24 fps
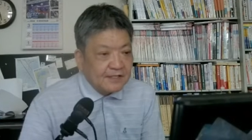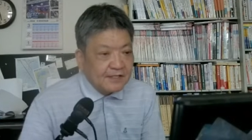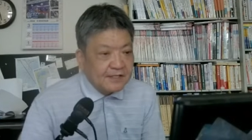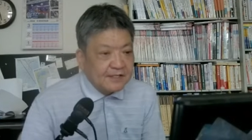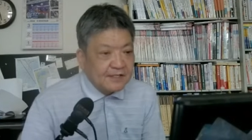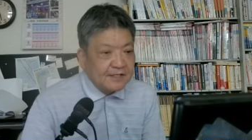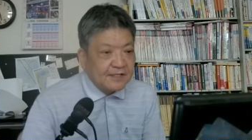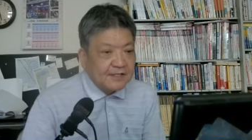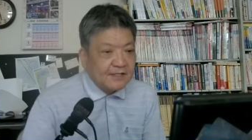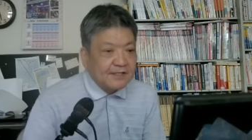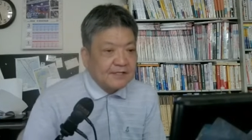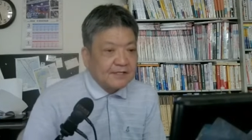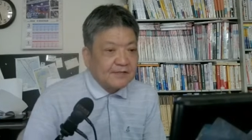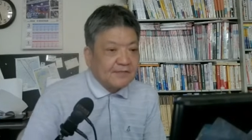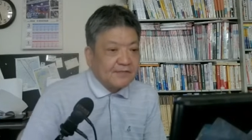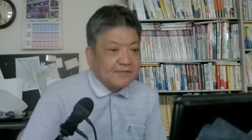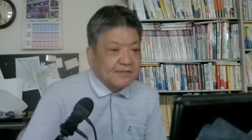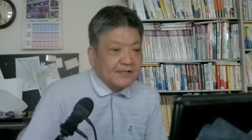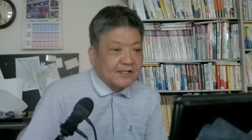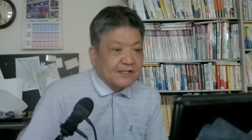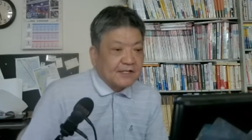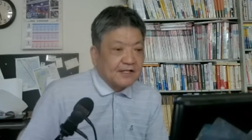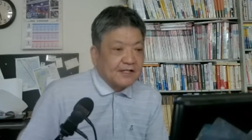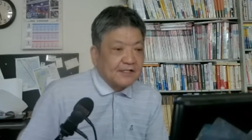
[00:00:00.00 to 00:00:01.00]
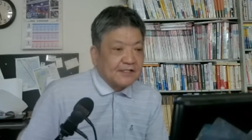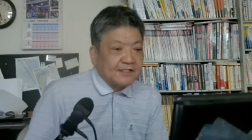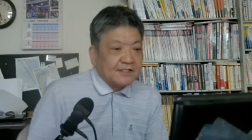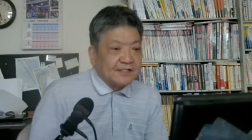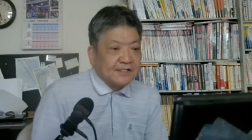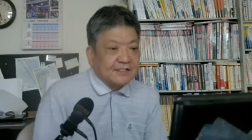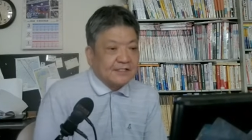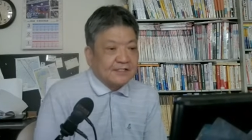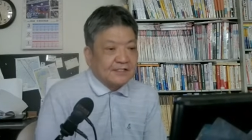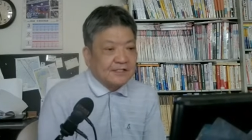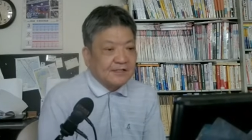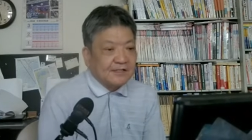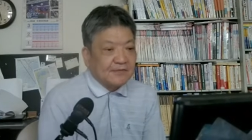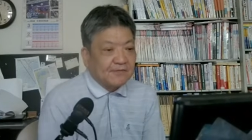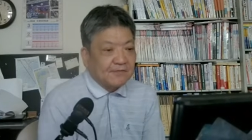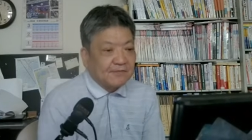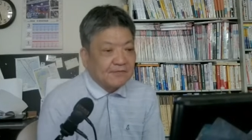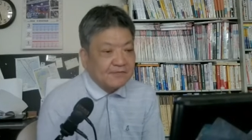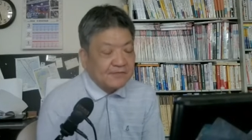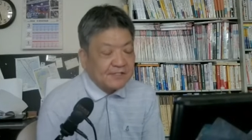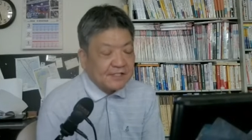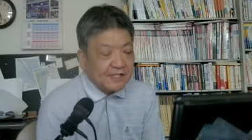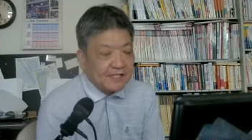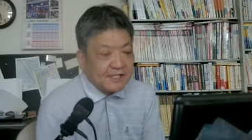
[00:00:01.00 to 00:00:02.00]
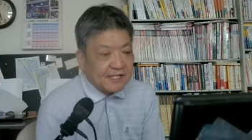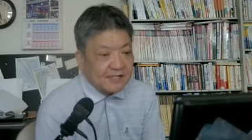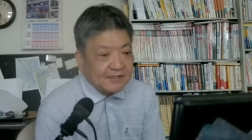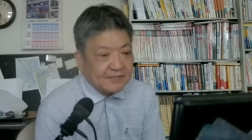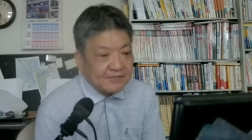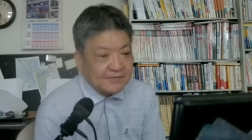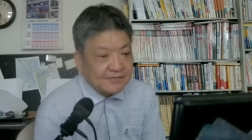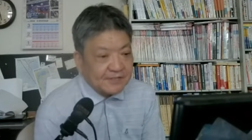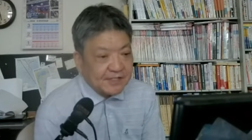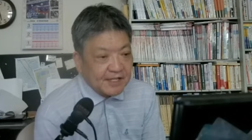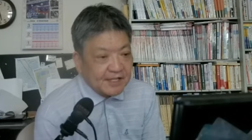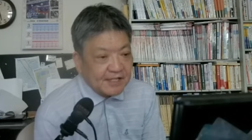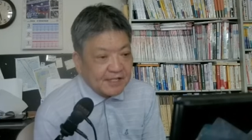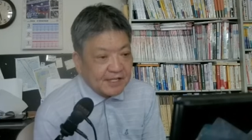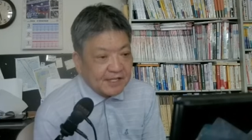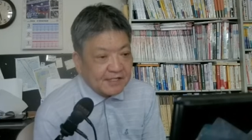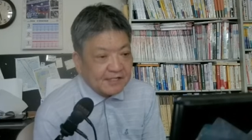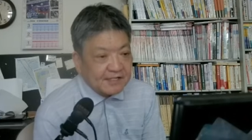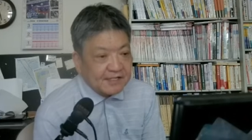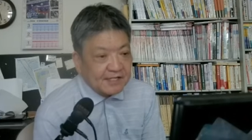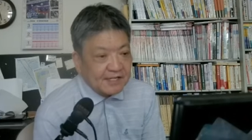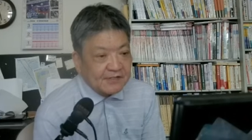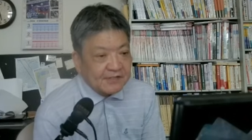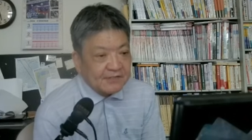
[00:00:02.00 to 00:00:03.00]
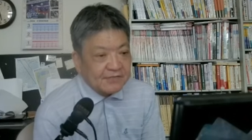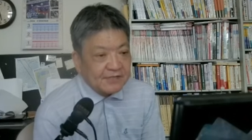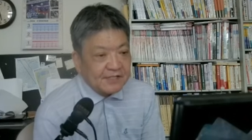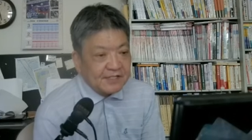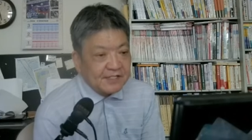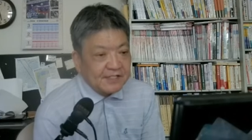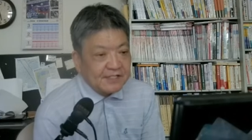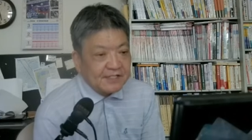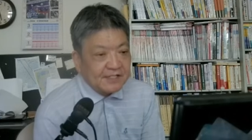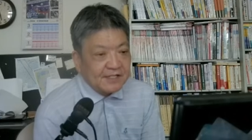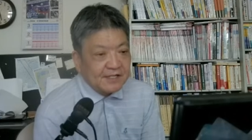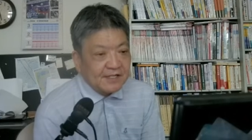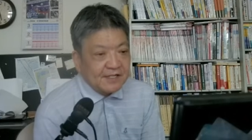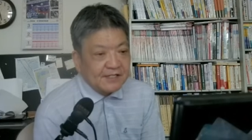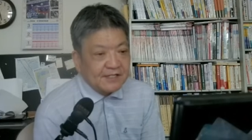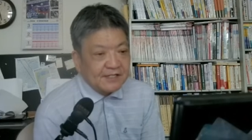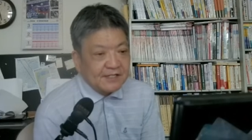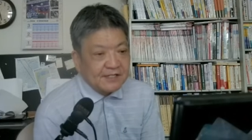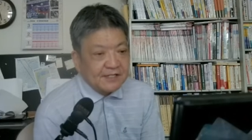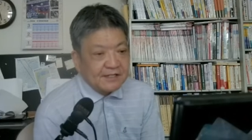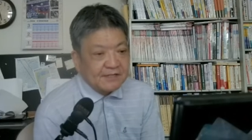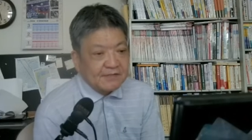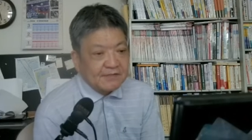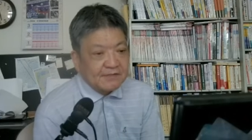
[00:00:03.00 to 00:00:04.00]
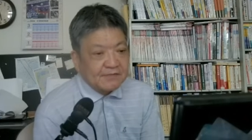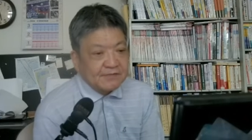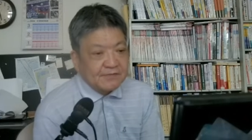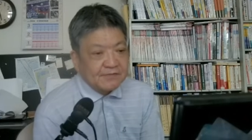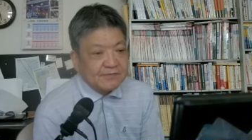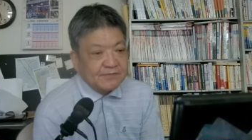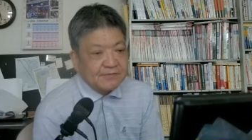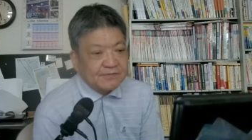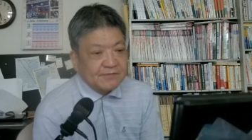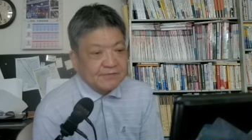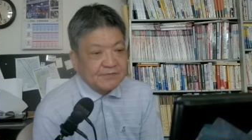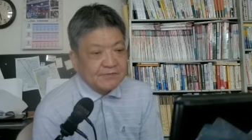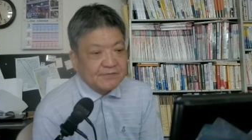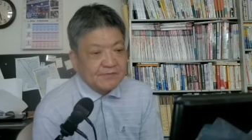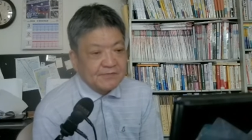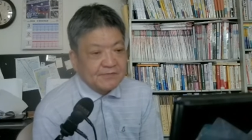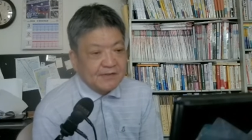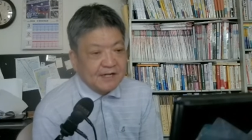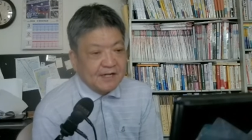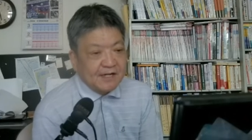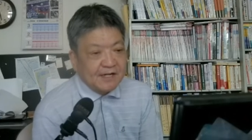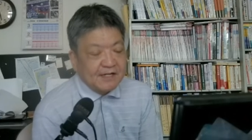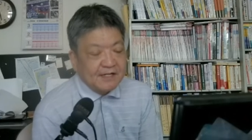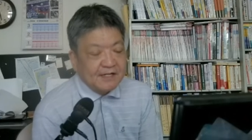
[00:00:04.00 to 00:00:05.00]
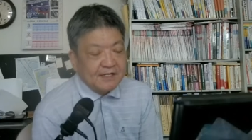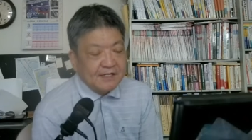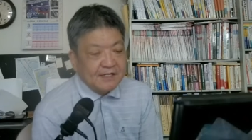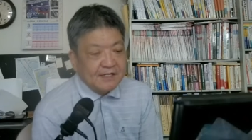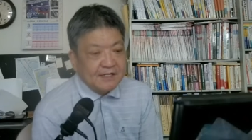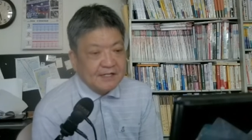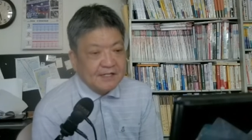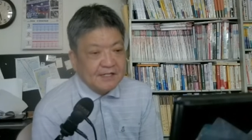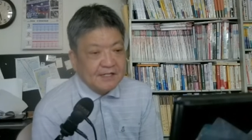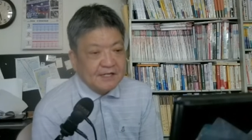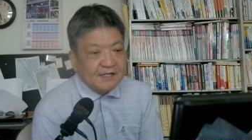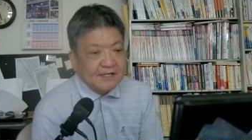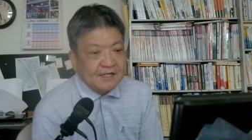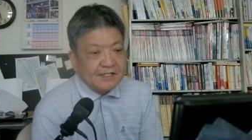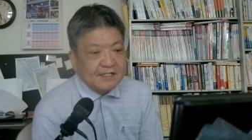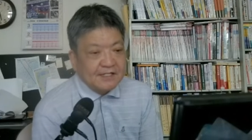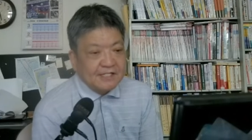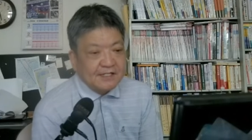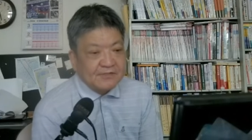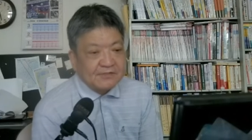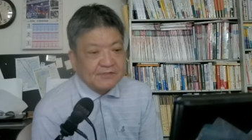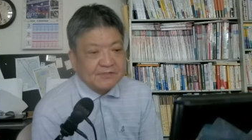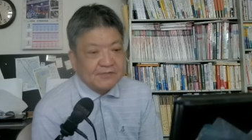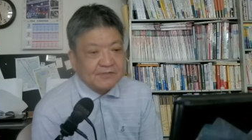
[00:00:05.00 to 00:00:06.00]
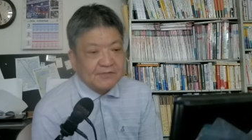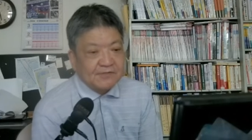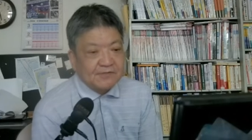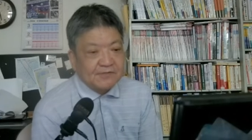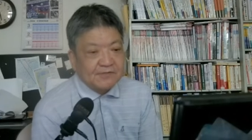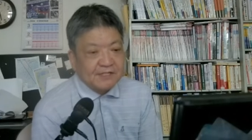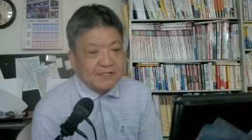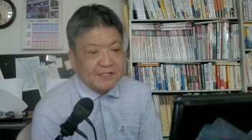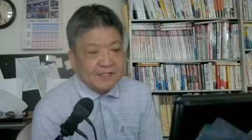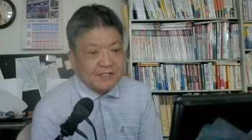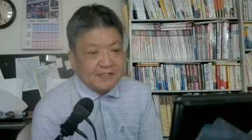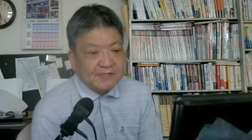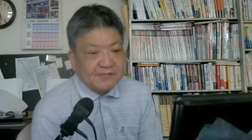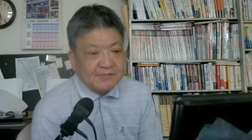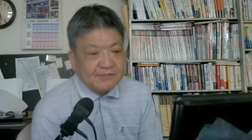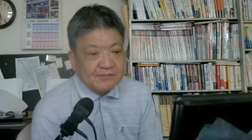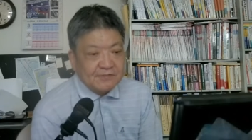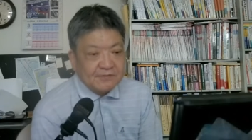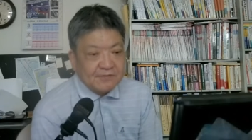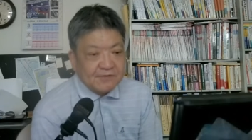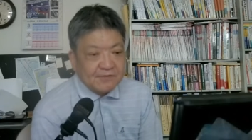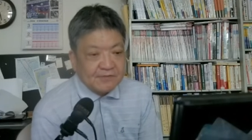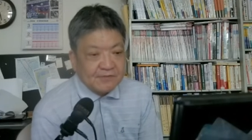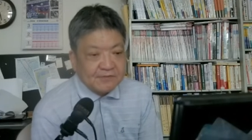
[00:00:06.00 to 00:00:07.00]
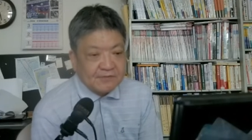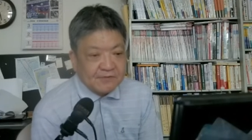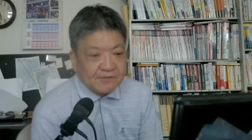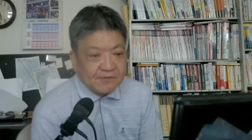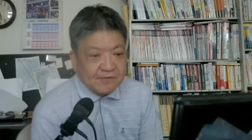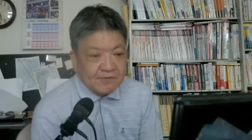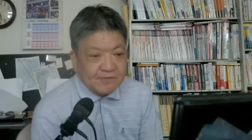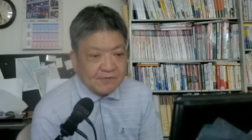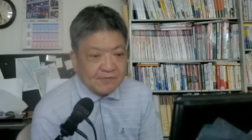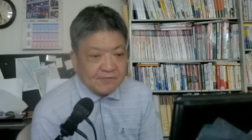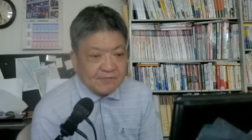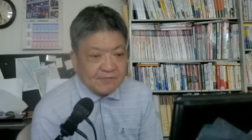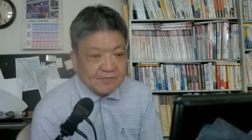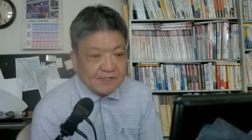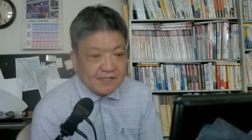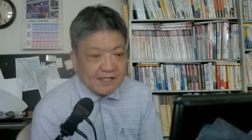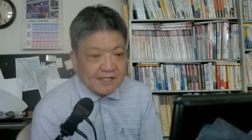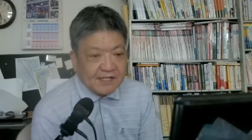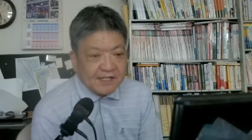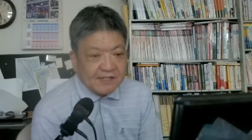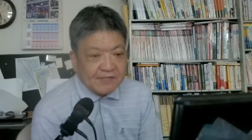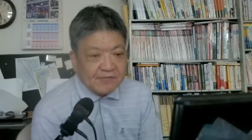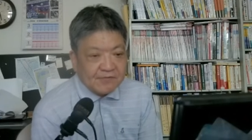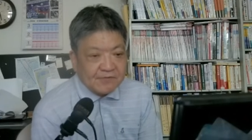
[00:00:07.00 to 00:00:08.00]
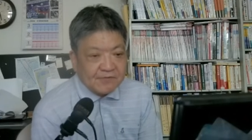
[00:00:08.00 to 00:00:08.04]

えー、こんな感じでして、国際格付け機関であるフィッチレーティングスは、4月16日、中国の六大